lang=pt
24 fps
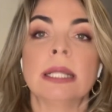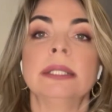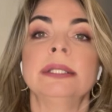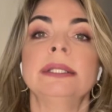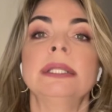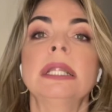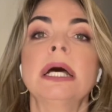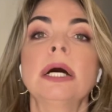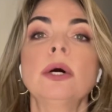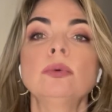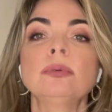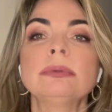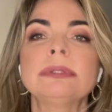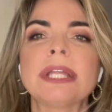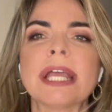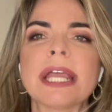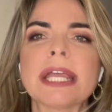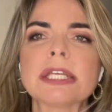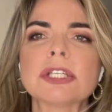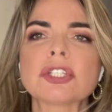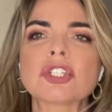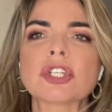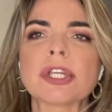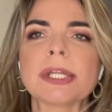Não
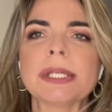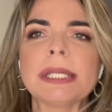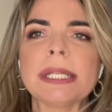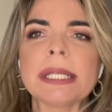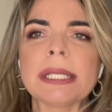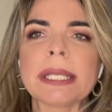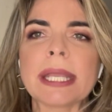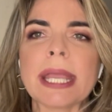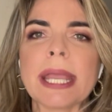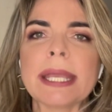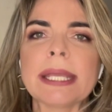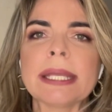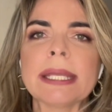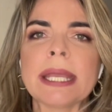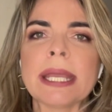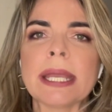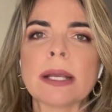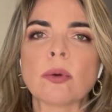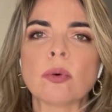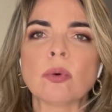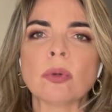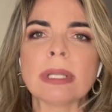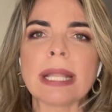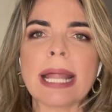deixe ninguém
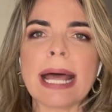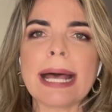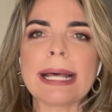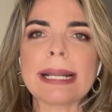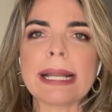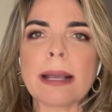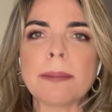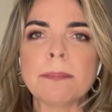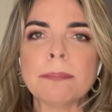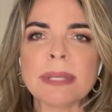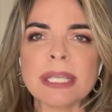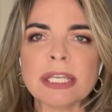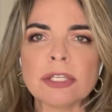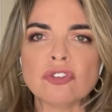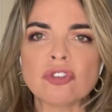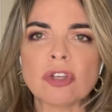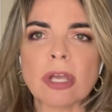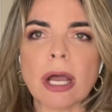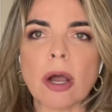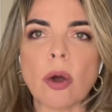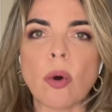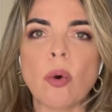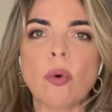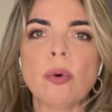regular a
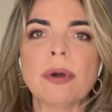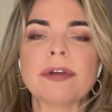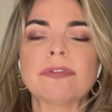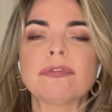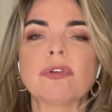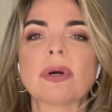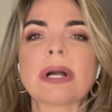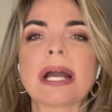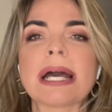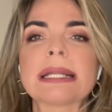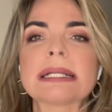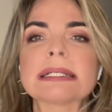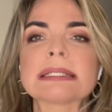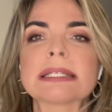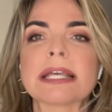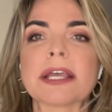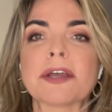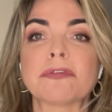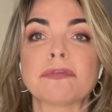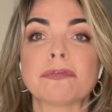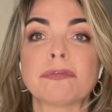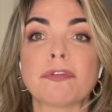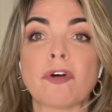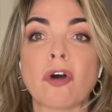mídia ou revogar as
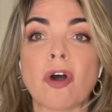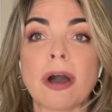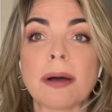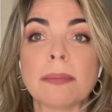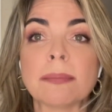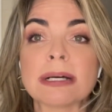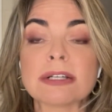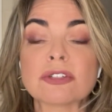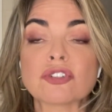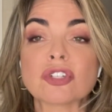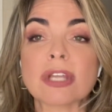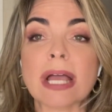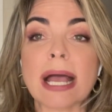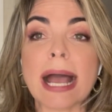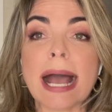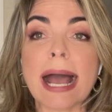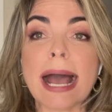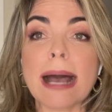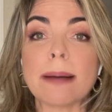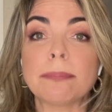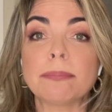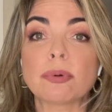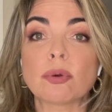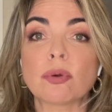reformas já
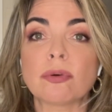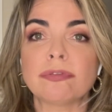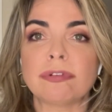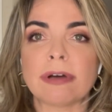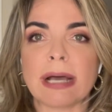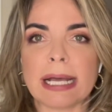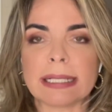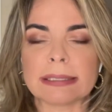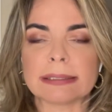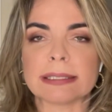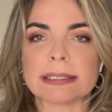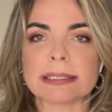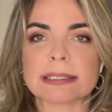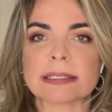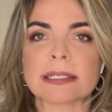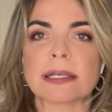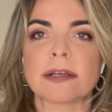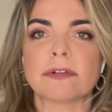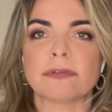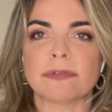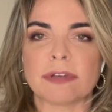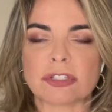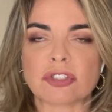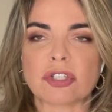
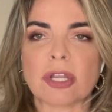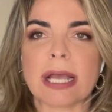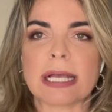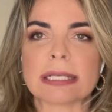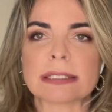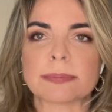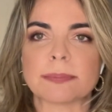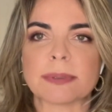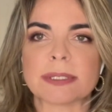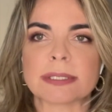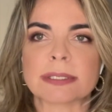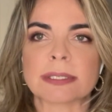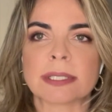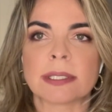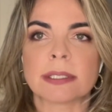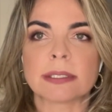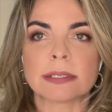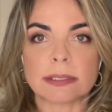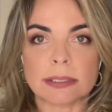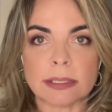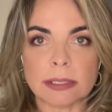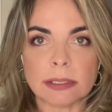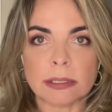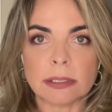aprovadas. Fecha aspas.
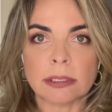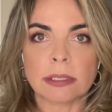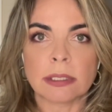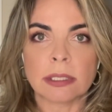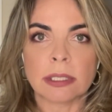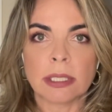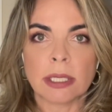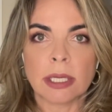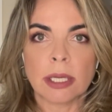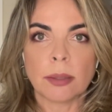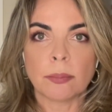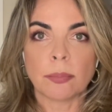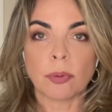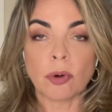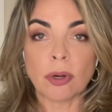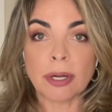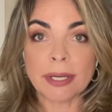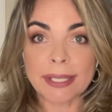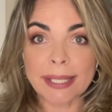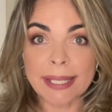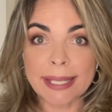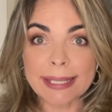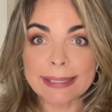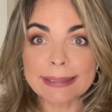Sim,
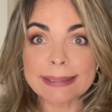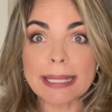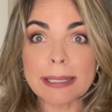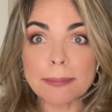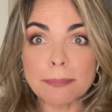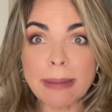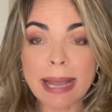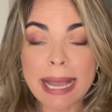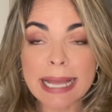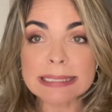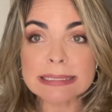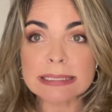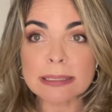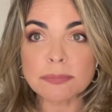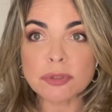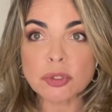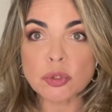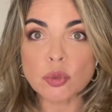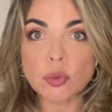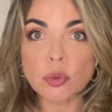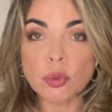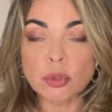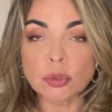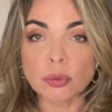porque tem mais
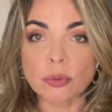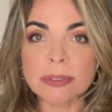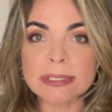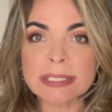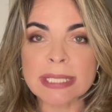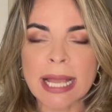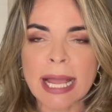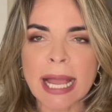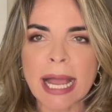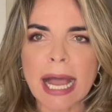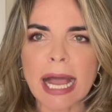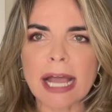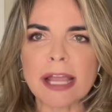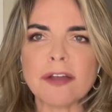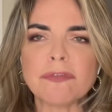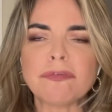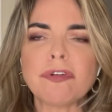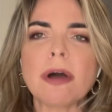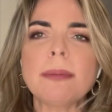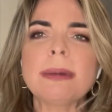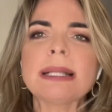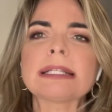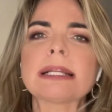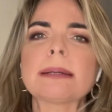absurdos. A
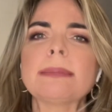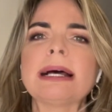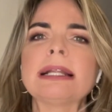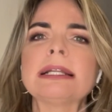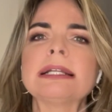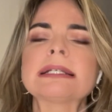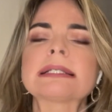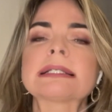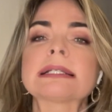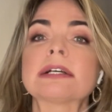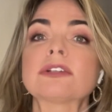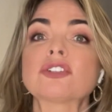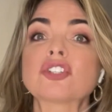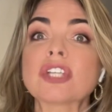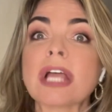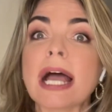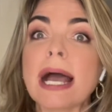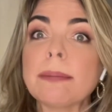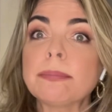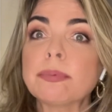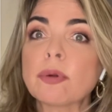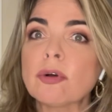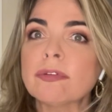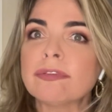reforma trabalhista
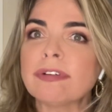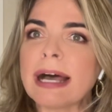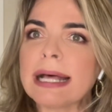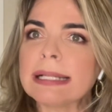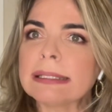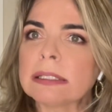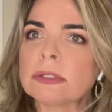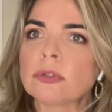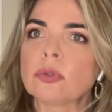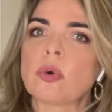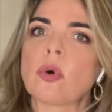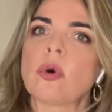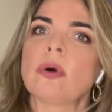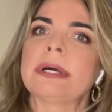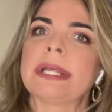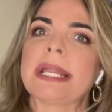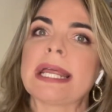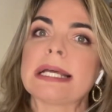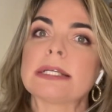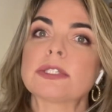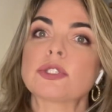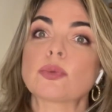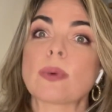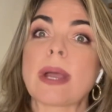já aprovada no
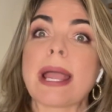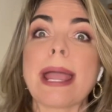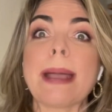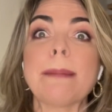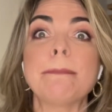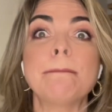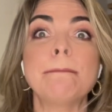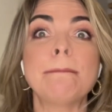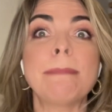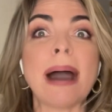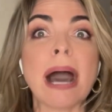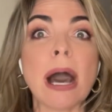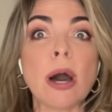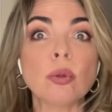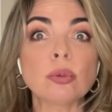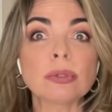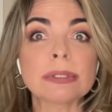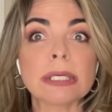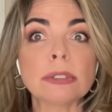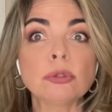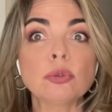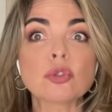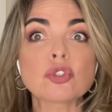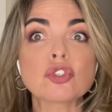Congresso é
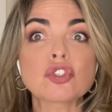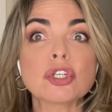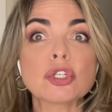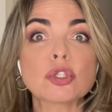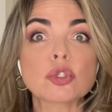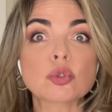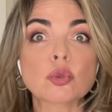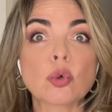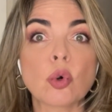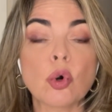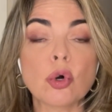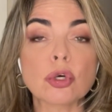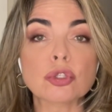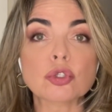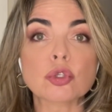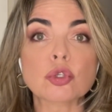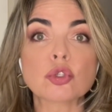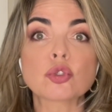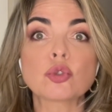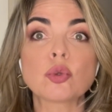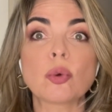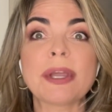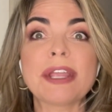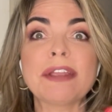pauta nos
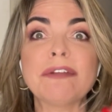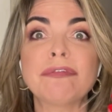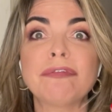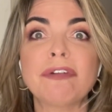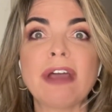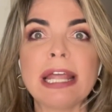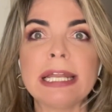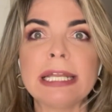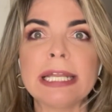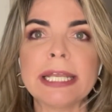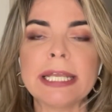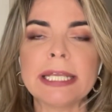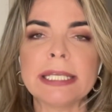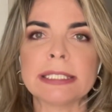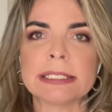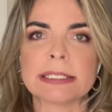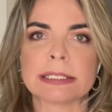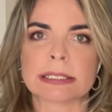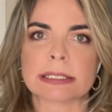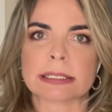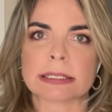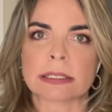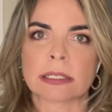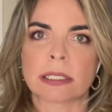discursos do
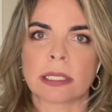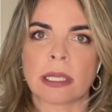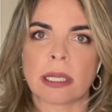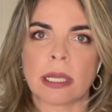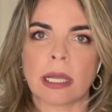infeliz.